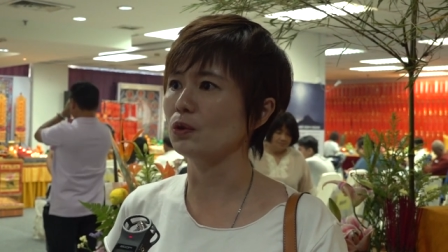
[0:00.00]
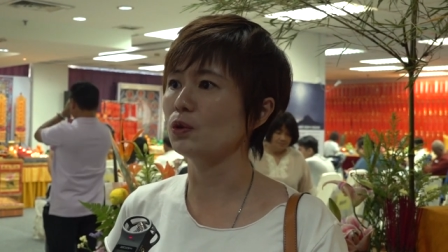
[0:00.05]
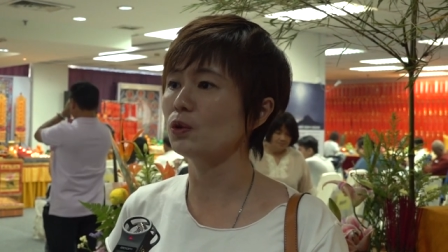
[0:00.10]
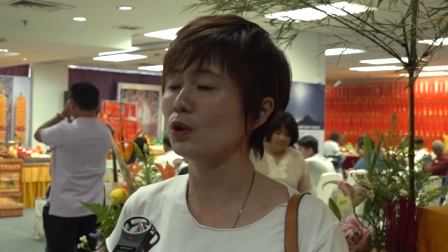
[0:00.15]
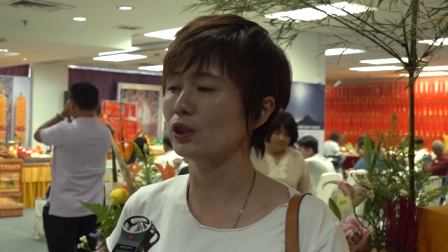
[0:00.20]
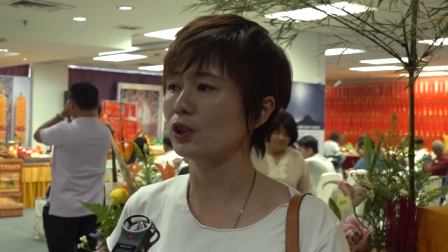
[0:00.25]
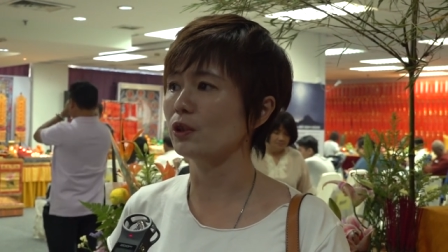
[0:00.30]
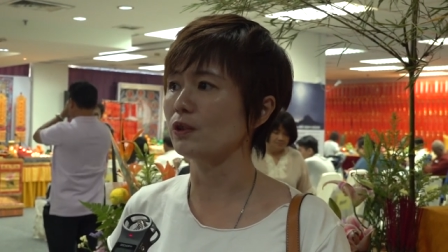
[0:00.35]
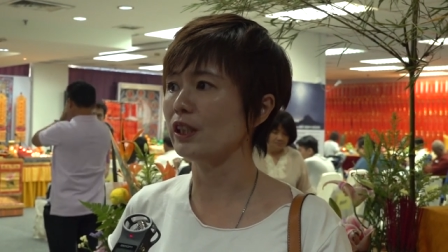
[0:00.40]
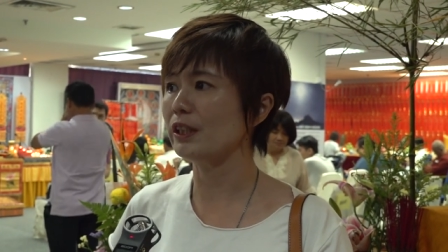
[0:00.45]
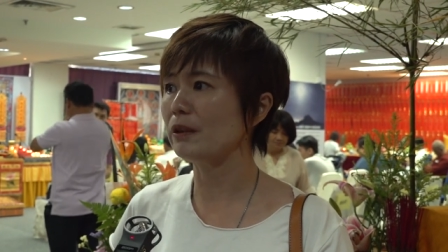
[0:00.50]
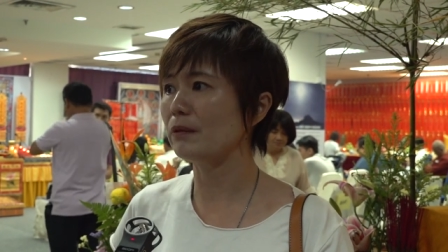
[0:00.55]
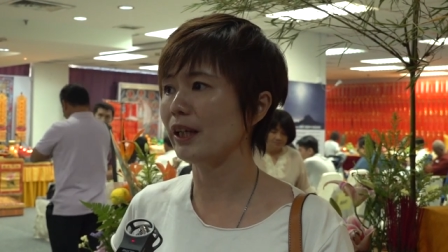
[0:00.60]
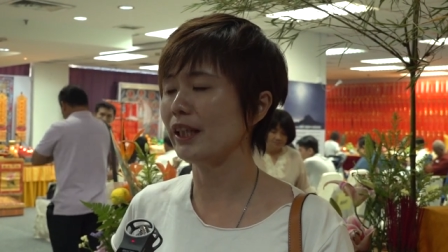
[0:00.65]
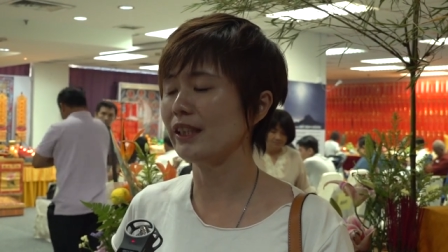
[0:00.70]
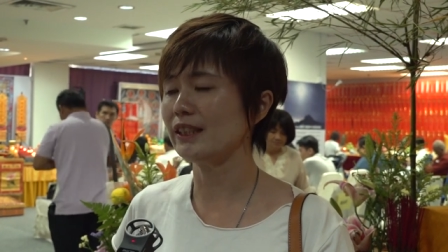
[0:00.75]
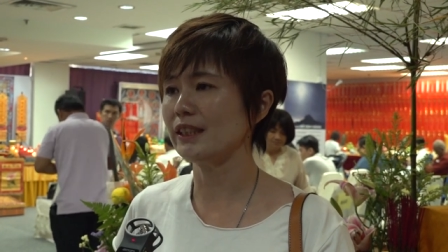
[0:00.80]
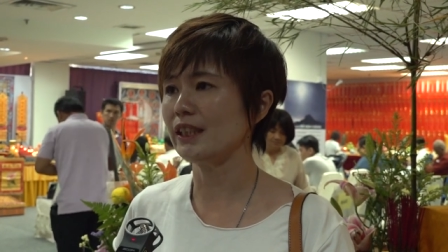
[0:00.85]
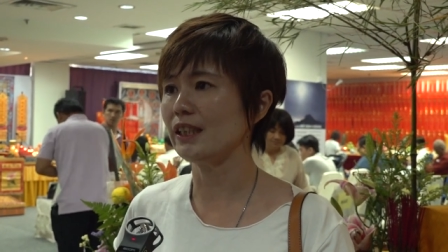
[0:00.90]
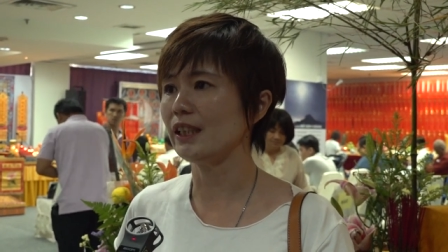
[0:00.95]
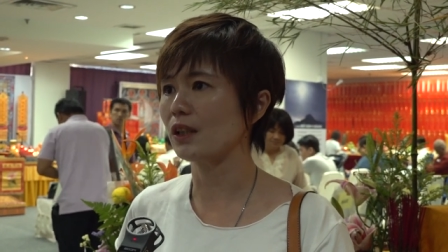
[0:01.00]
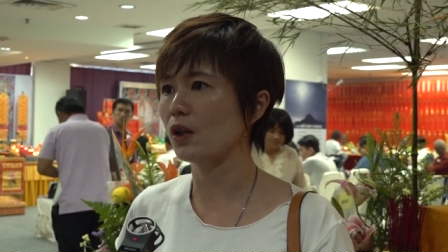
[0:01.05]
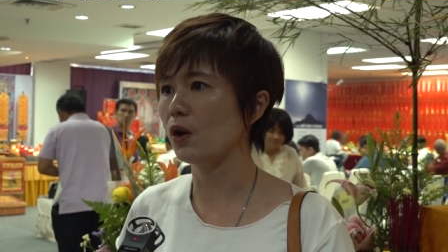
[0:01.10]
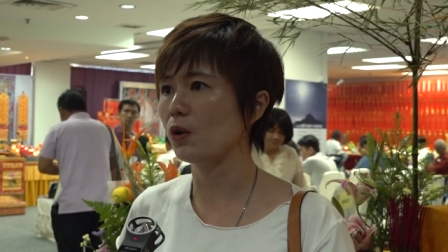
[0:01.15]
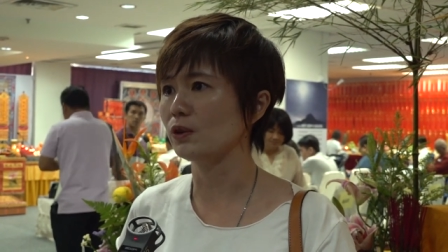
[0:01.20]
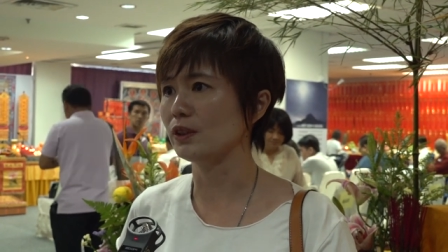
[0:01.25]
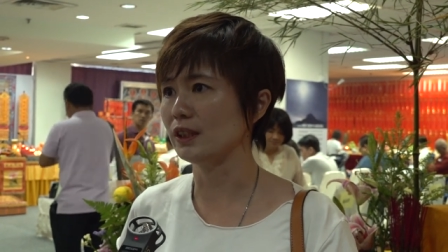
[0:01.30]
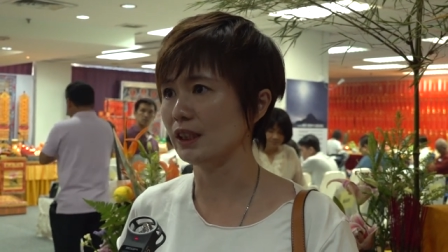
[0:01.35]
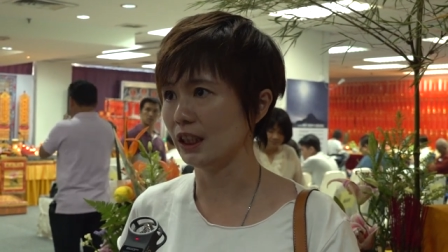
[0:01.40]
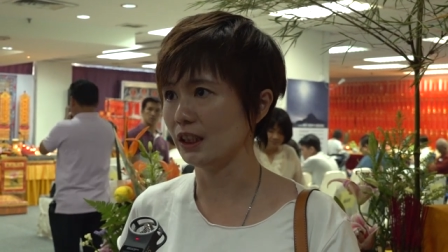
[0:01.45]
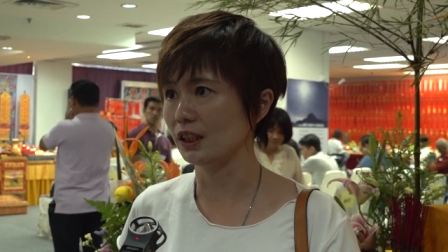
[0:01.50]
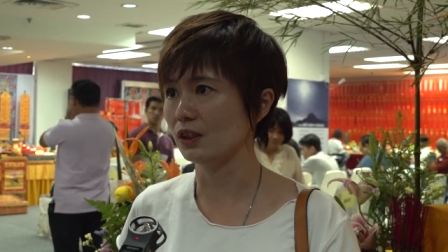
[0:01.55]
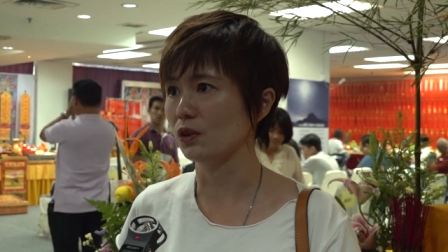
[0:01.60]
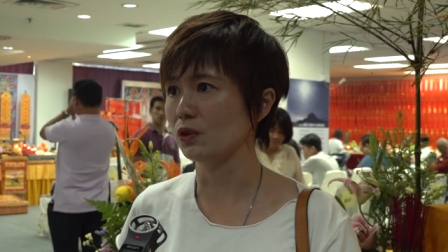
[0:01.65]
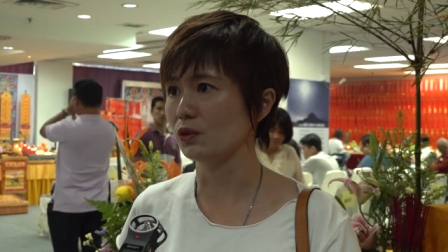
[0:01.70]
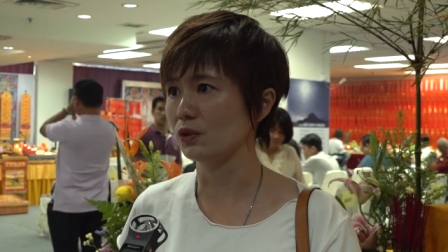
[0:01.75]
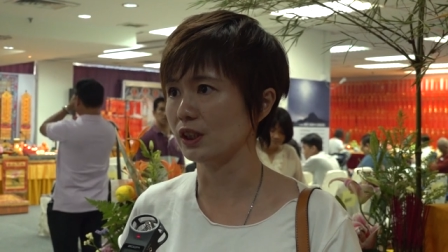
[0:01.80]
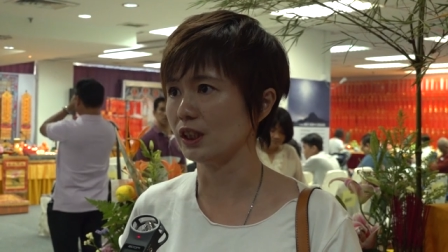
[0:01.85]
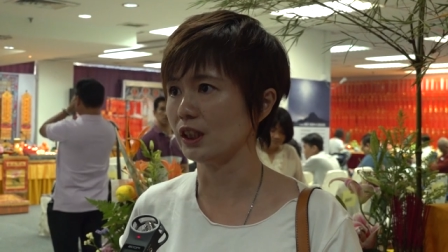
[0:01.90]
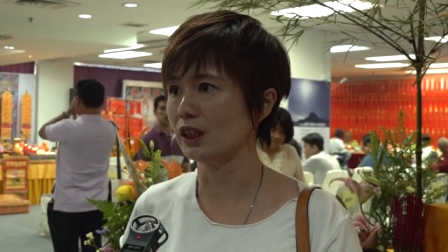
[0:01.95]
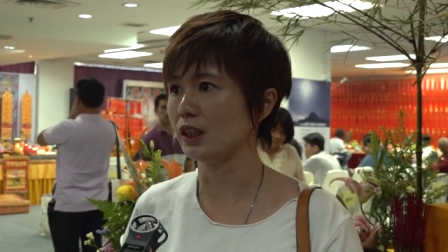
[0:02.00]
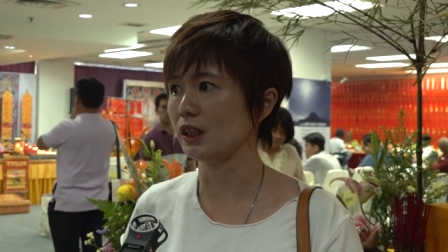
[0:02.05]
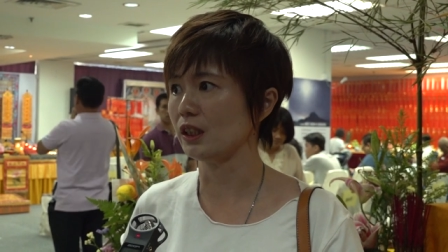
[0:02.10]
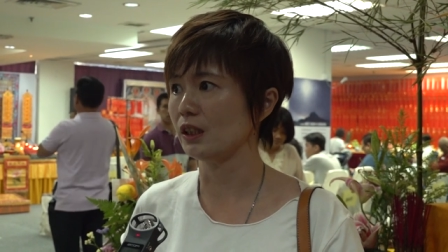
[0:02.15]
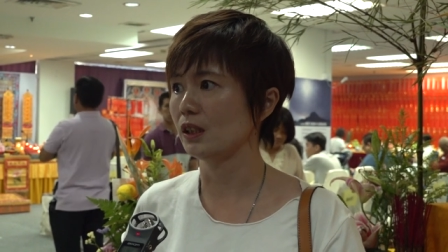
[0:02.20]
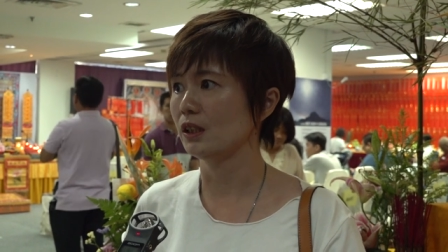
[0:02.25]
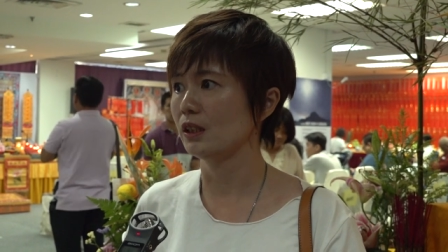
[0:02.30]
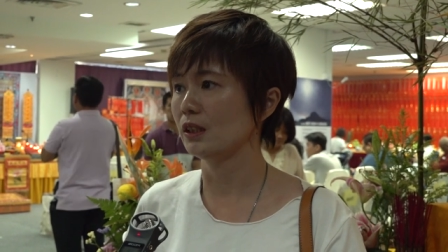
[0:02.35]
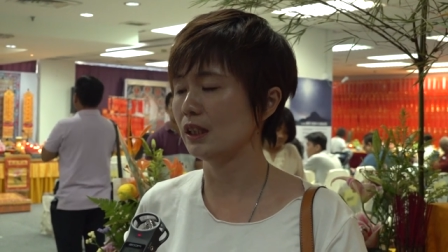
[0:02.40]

如果有另外一些空间的东西，